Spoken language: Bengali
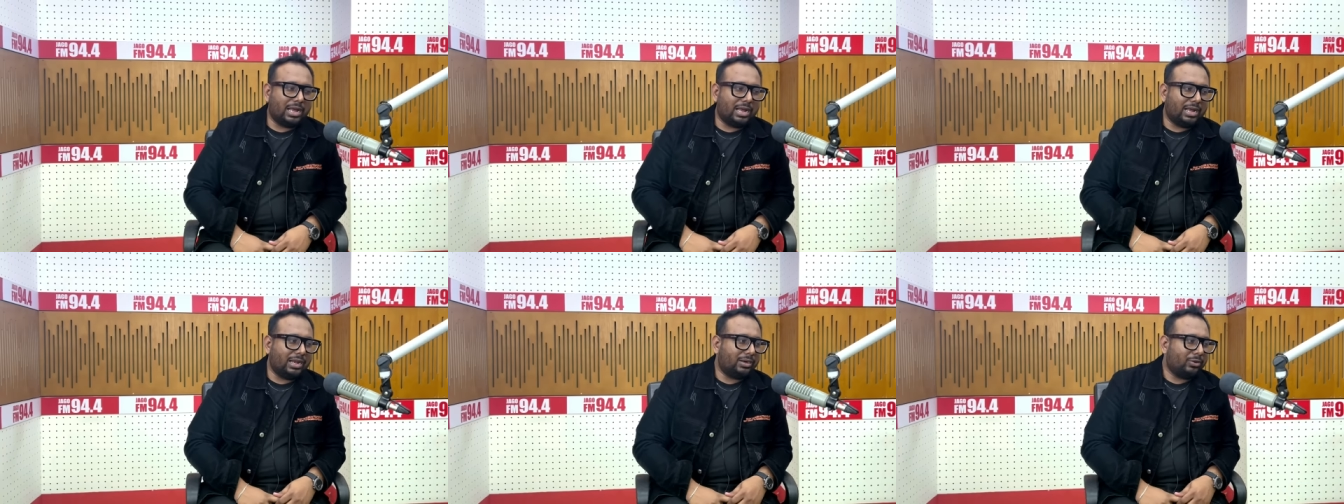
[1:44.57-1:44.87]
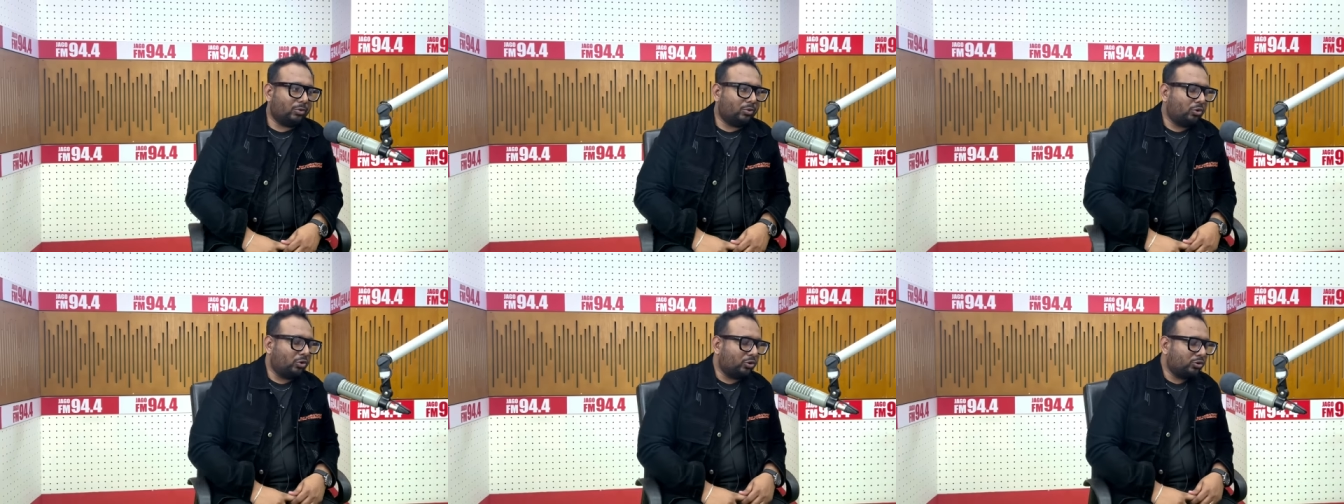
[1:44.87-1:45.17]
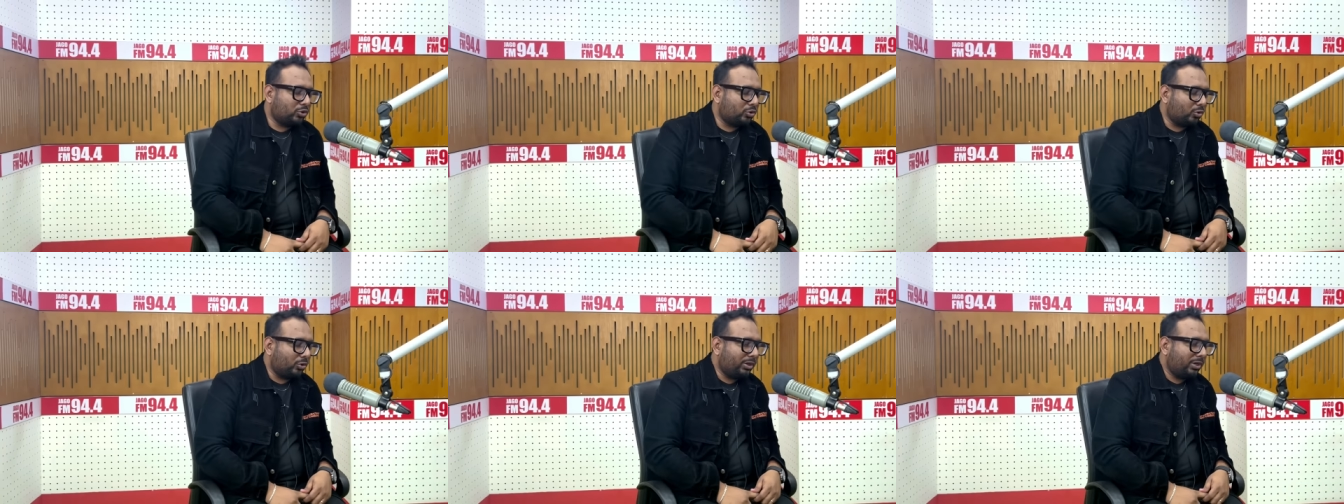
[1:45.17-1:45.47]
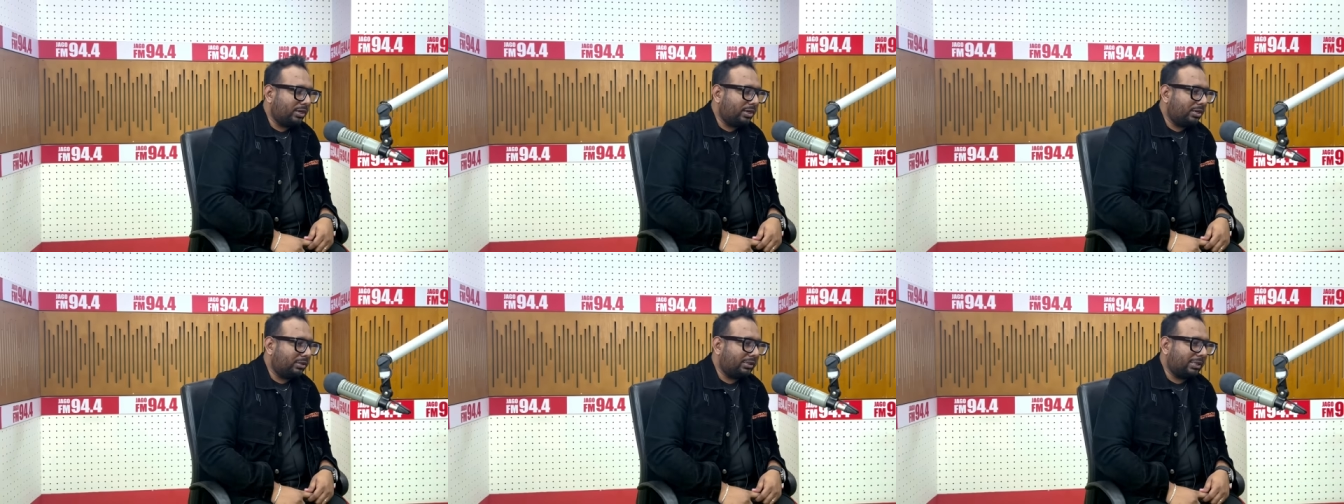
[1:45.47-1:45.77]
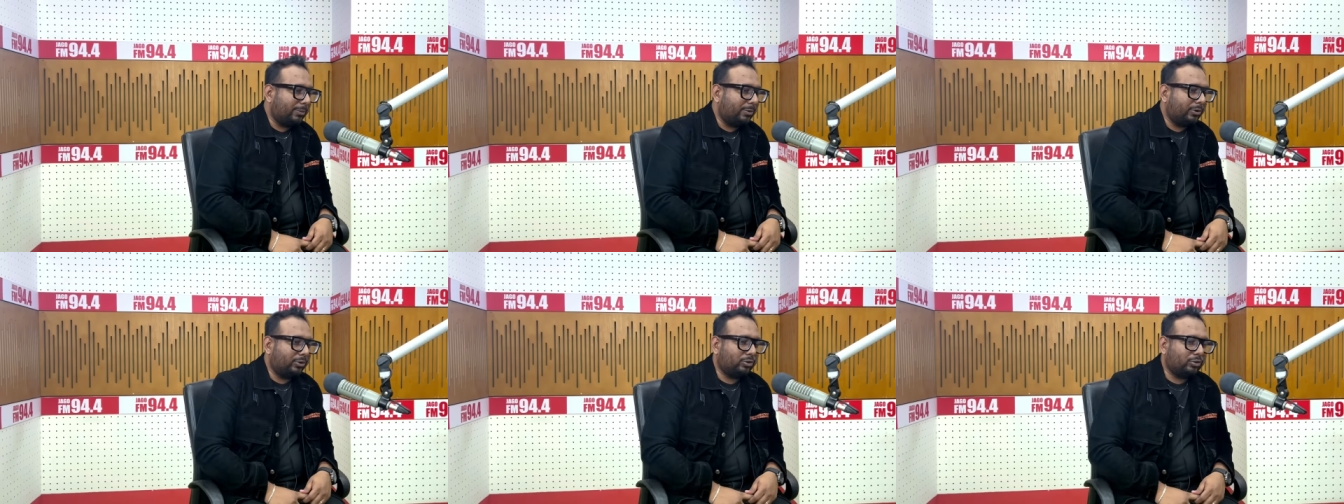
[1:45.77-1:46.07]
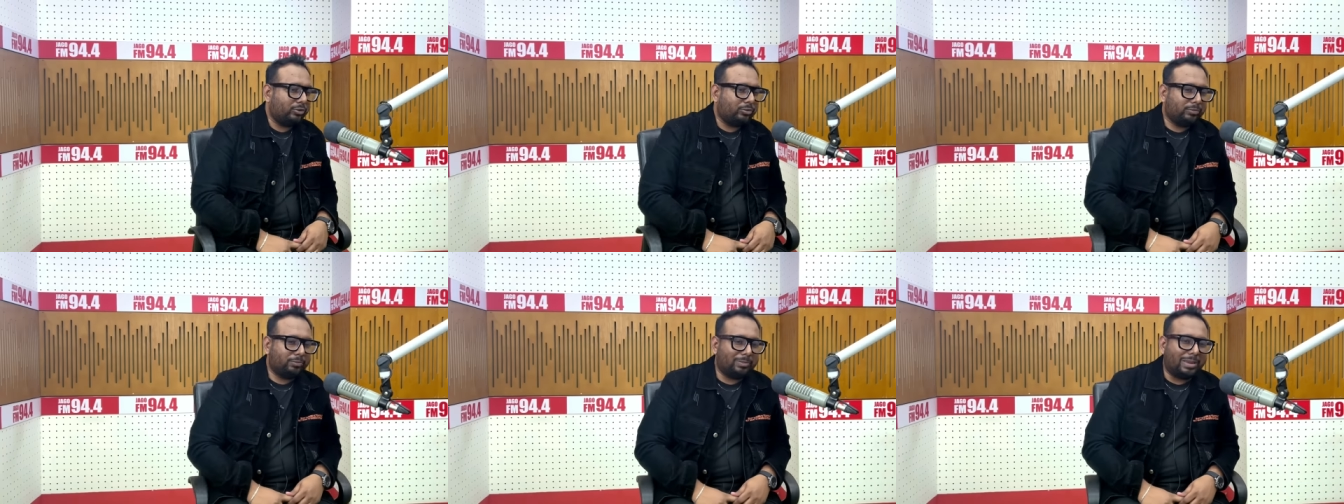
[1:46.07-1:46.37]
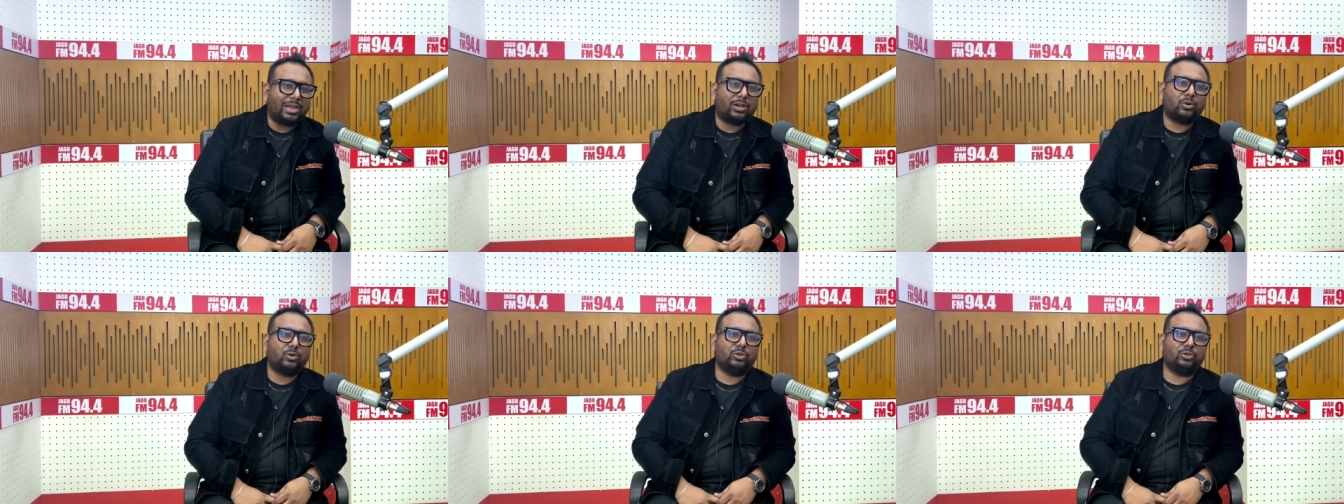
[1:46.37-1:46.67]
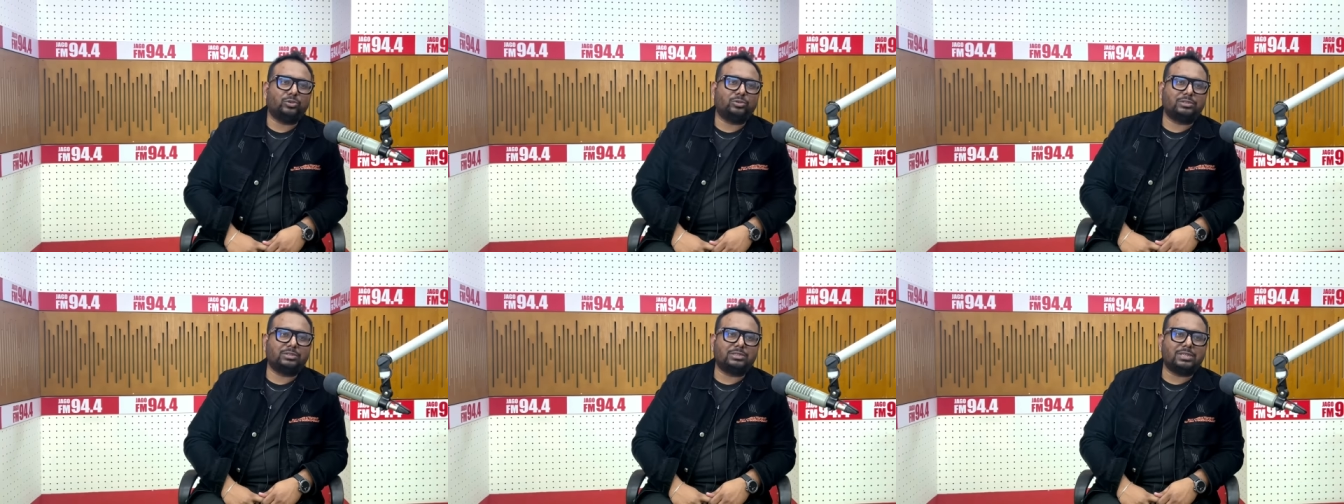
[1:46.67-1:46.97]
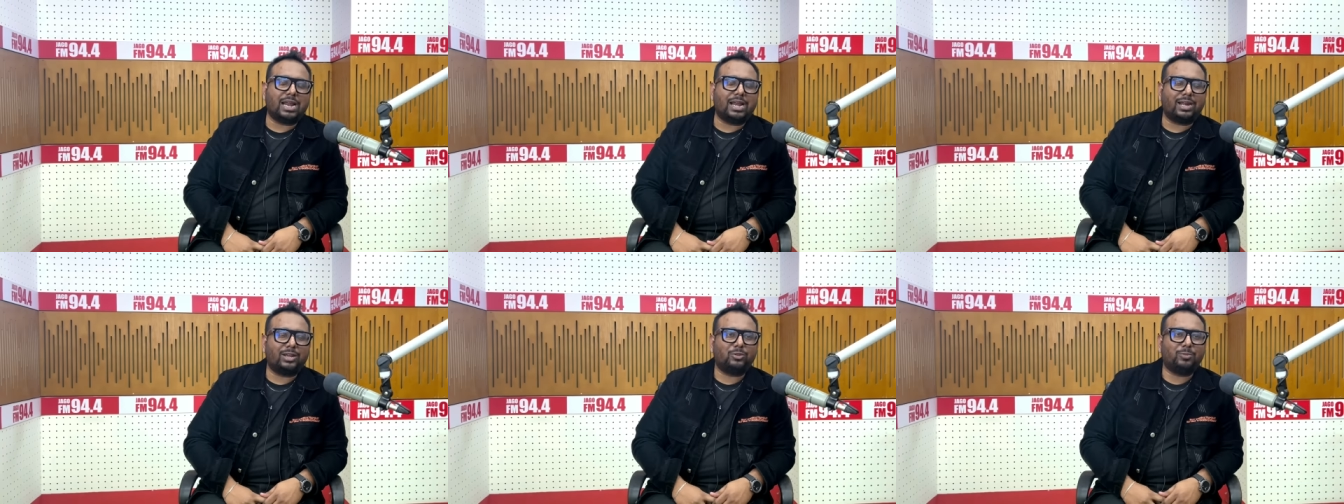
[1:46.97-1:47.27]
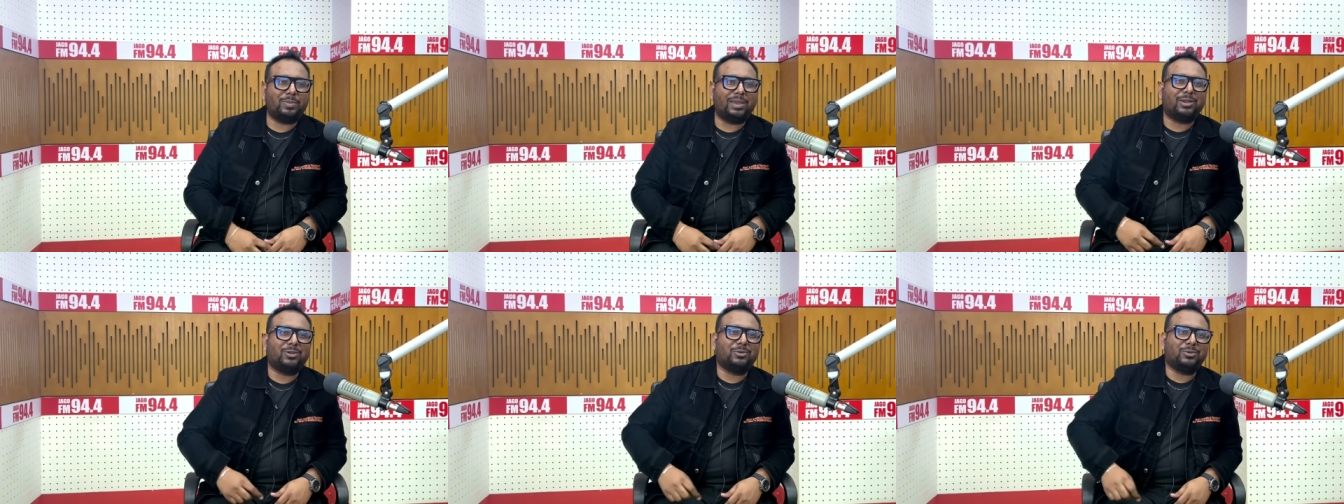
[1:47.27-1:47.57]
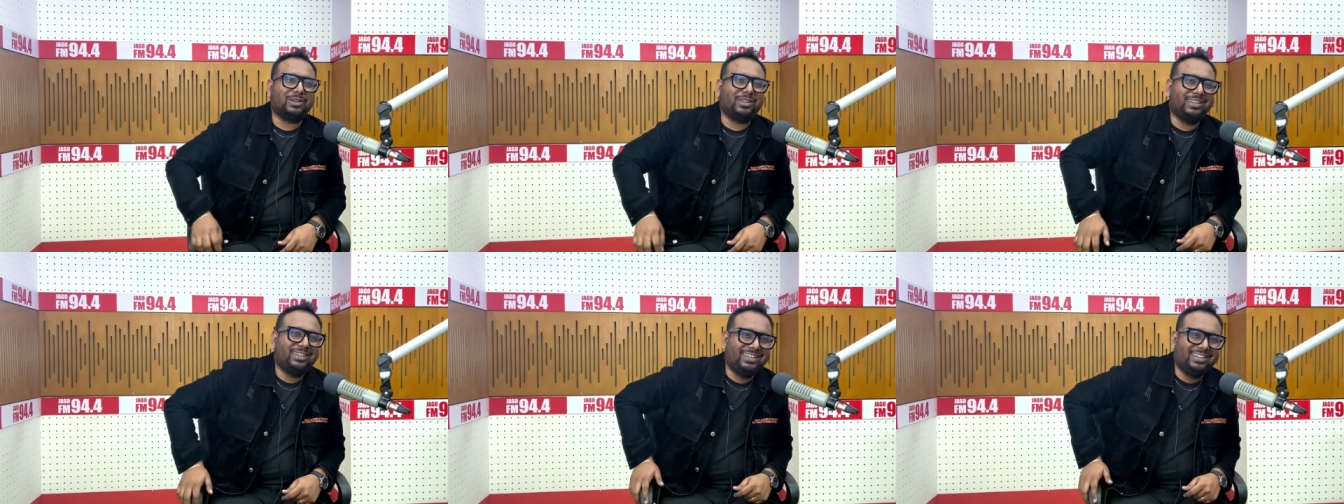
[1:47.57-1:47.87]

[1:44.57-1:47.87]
আর অন্য কিছু করি না তারপরে তো ব্যাক করি টাকাটা তো ব্যাক করি